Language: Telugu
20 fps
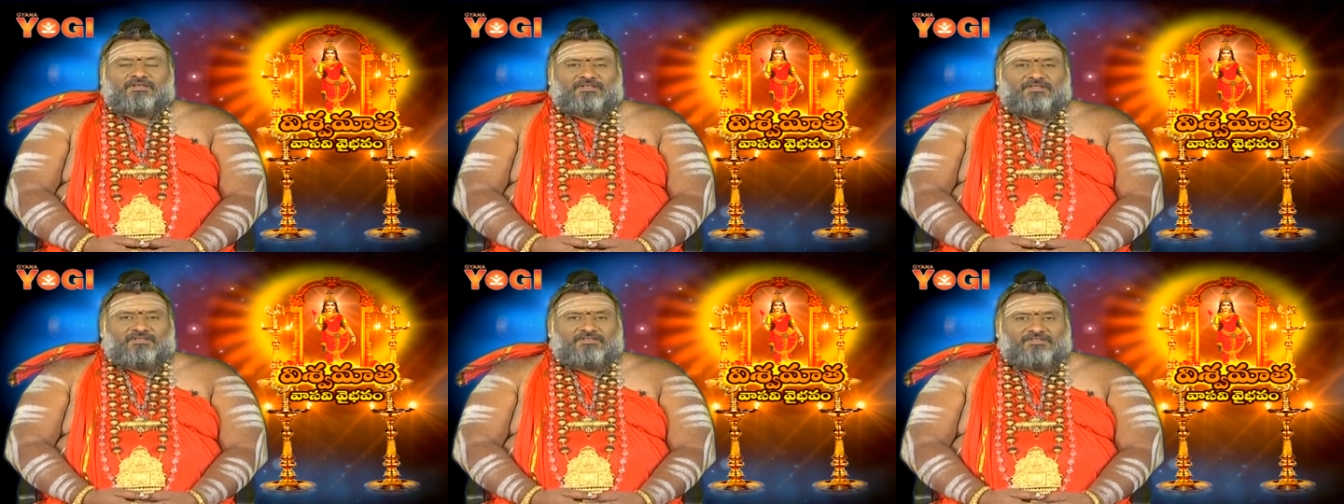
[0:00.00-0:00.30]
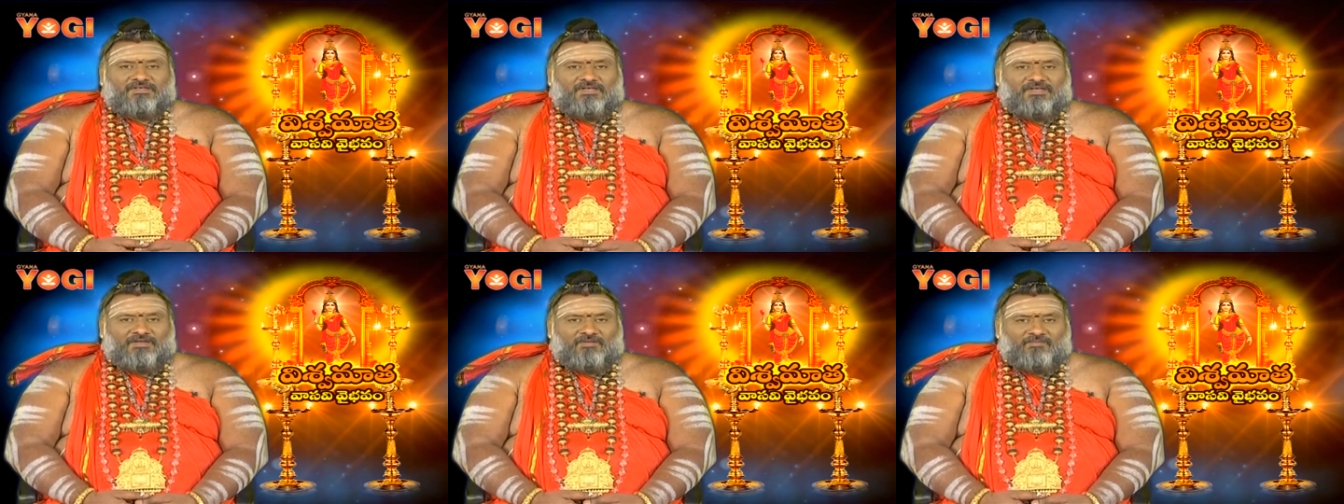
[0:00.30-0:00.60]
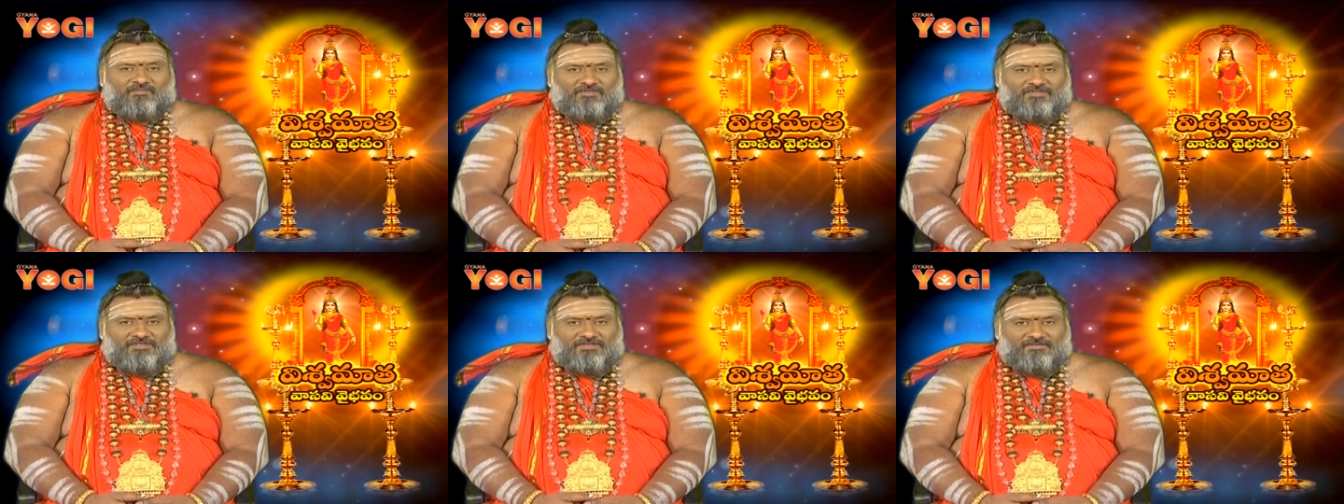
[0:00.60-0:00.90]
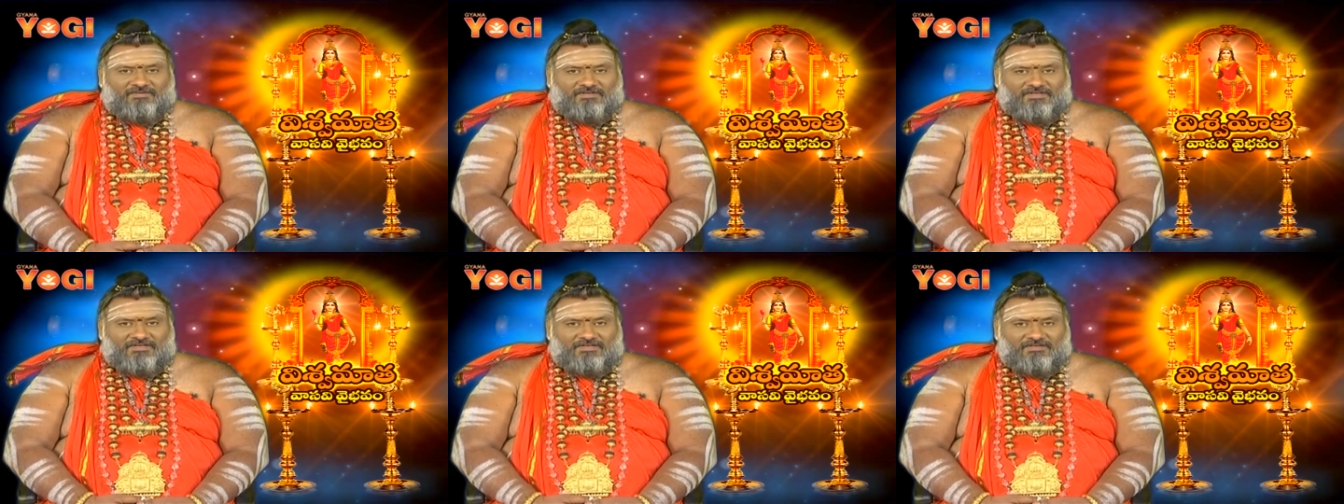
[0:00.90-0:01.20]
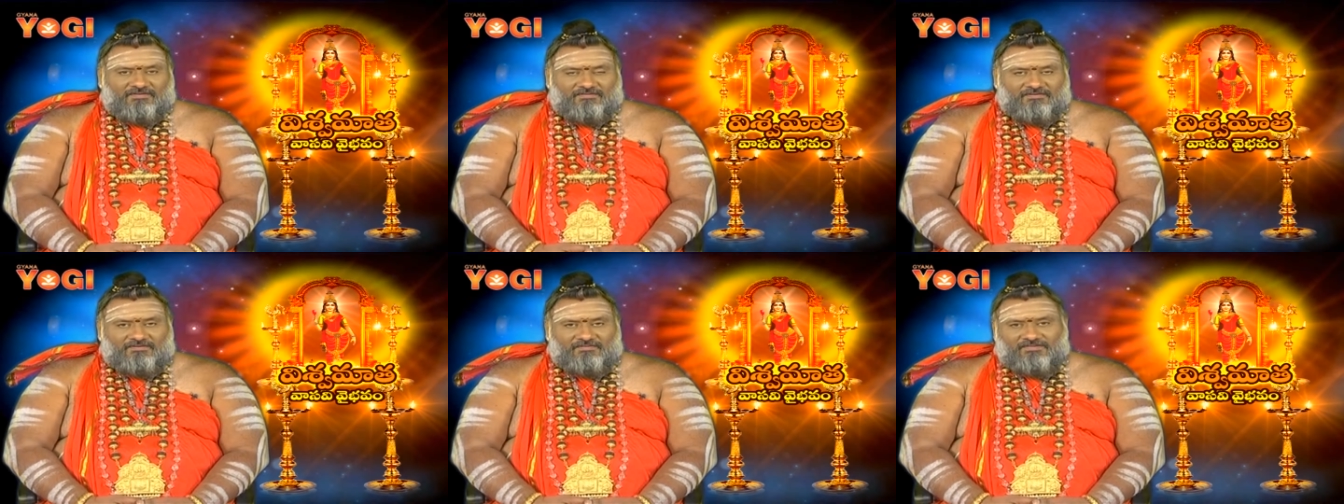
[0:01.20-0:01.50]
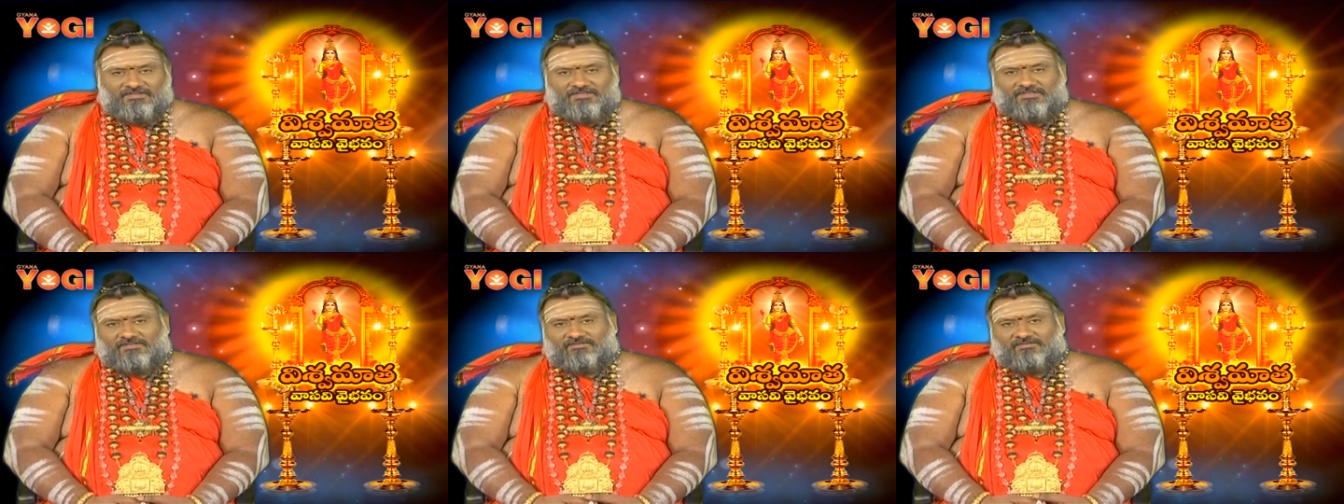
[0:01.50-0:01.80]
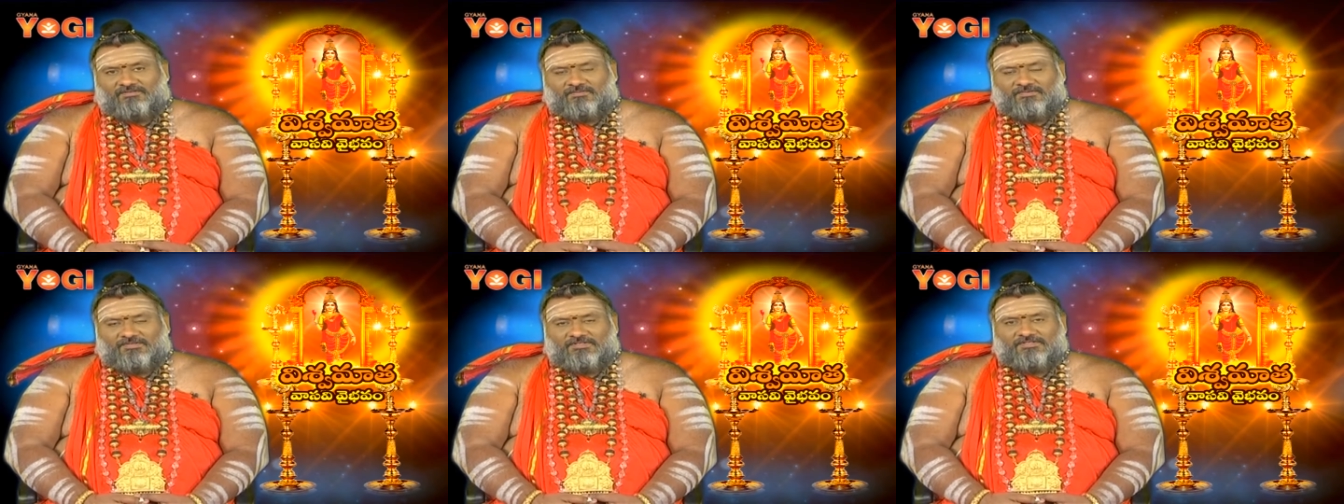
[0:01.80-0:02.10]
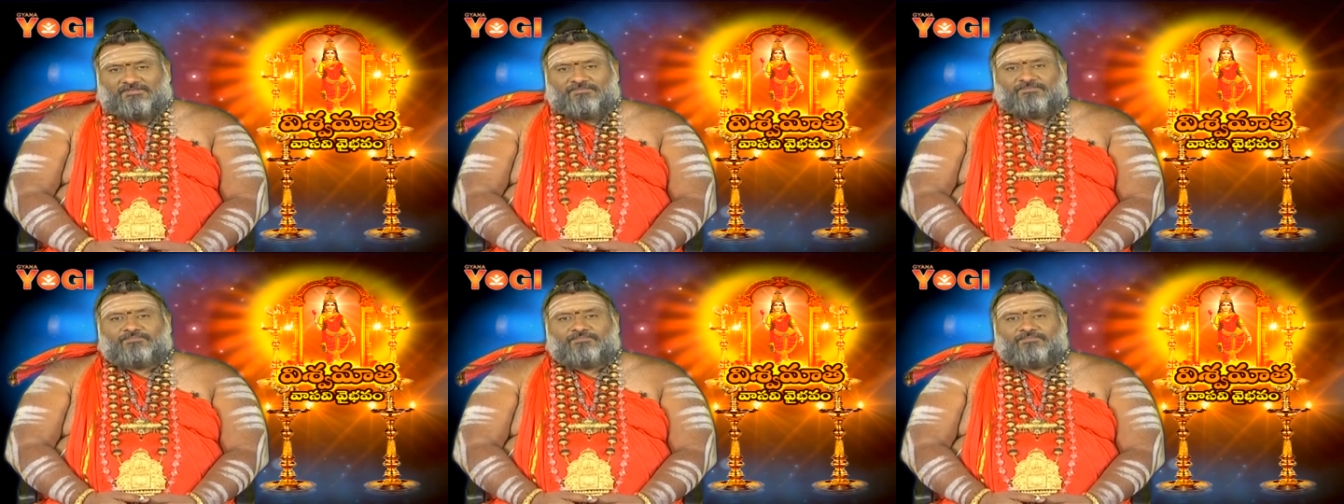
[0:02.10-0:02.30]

ఇది చాలా ముఖ్యమైనటువంటి విషయం అనమాట